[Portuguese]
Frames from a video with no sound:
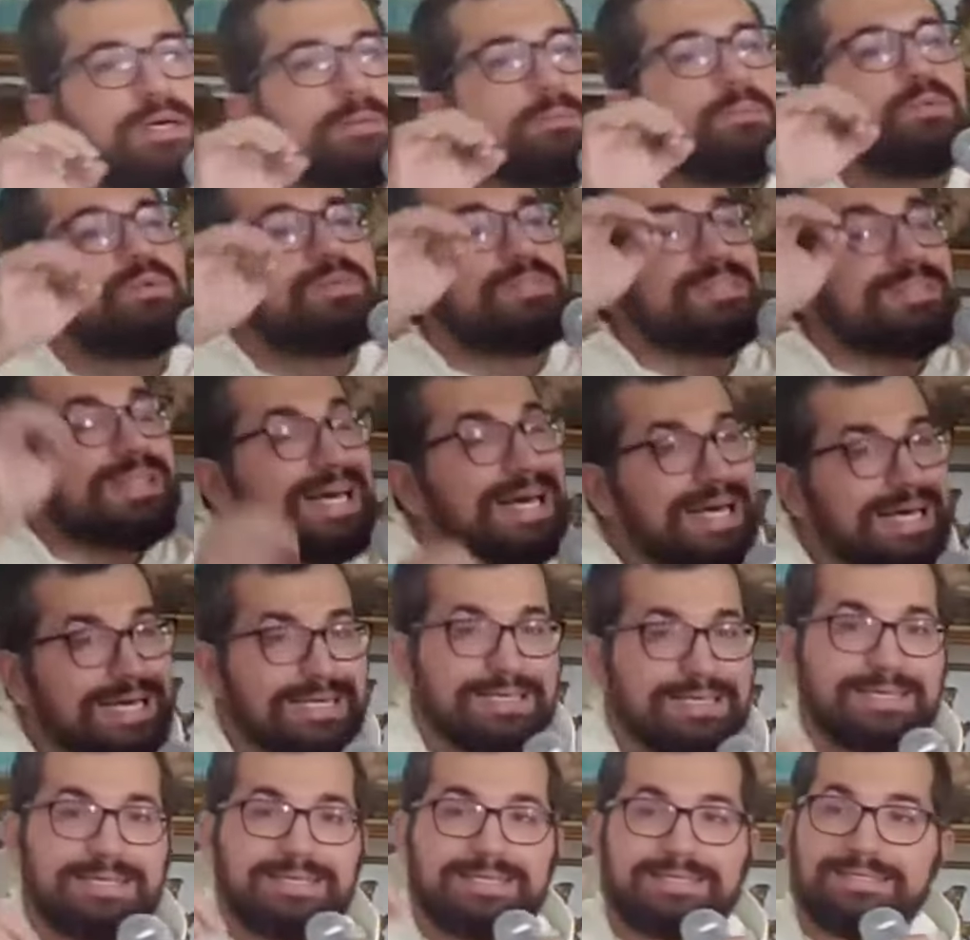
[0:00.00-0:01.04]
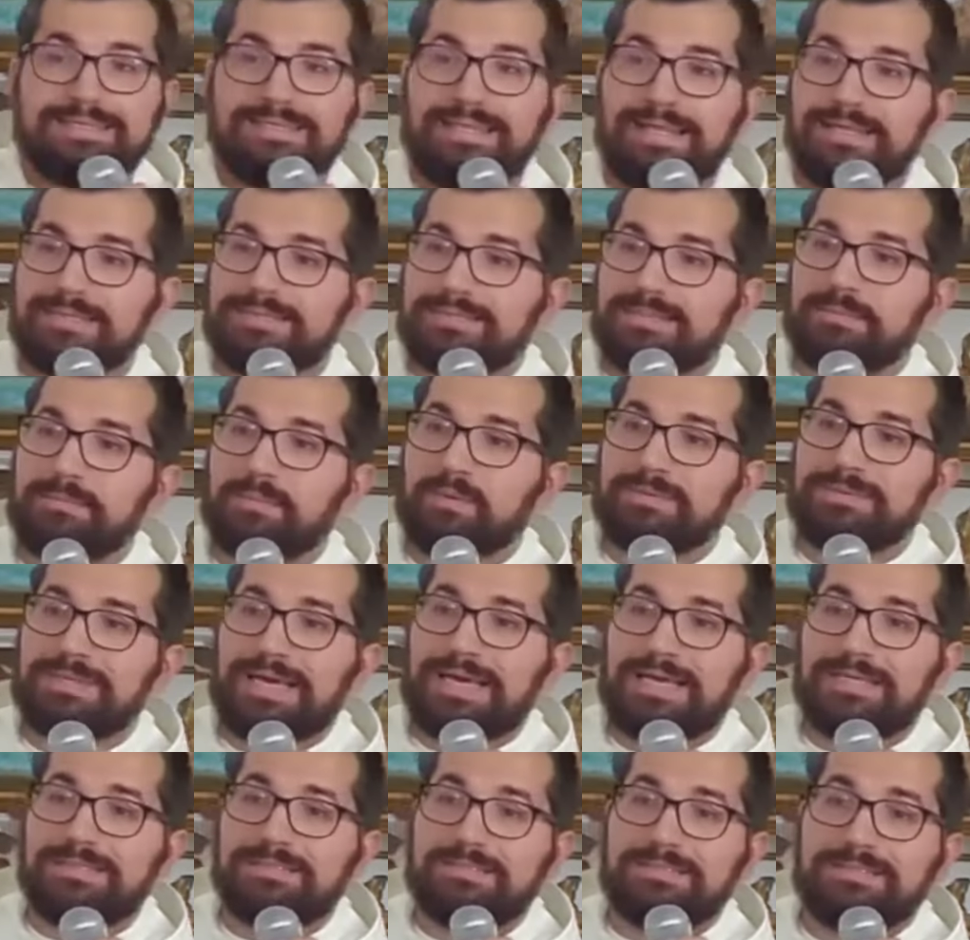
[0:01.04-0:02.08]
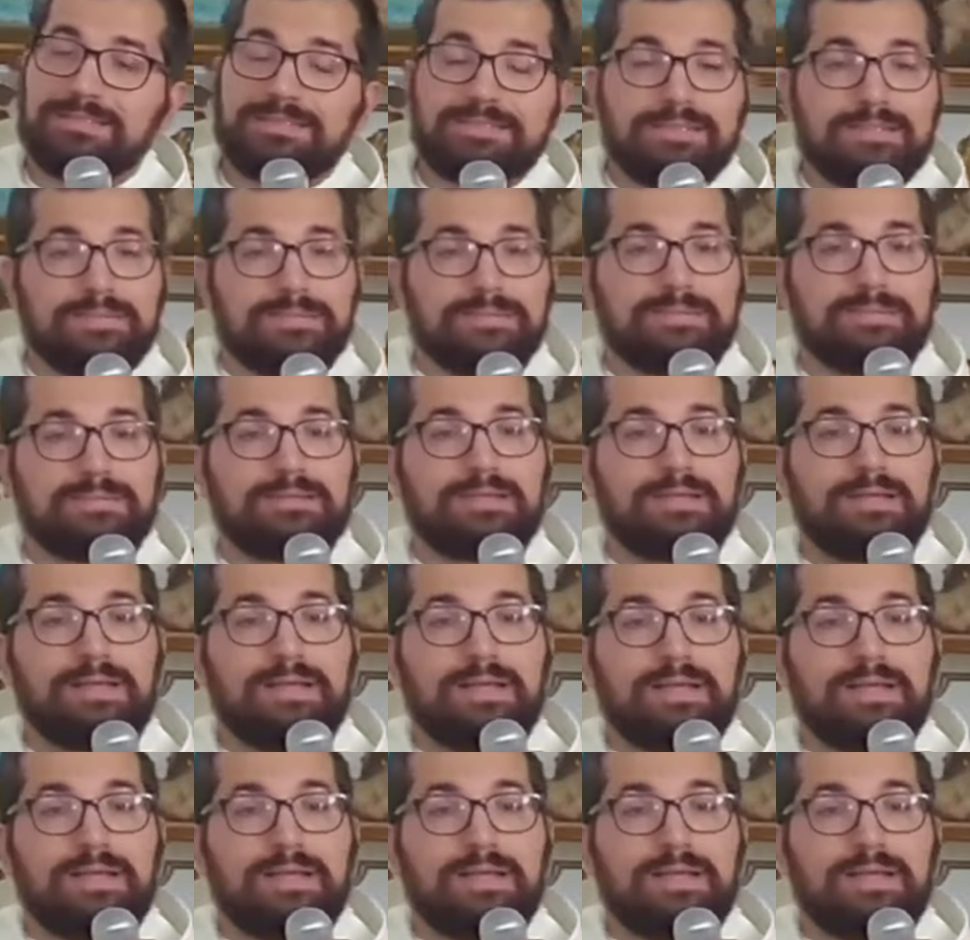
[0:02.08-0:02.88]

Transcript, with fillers: abusar dessa bondade de Deus.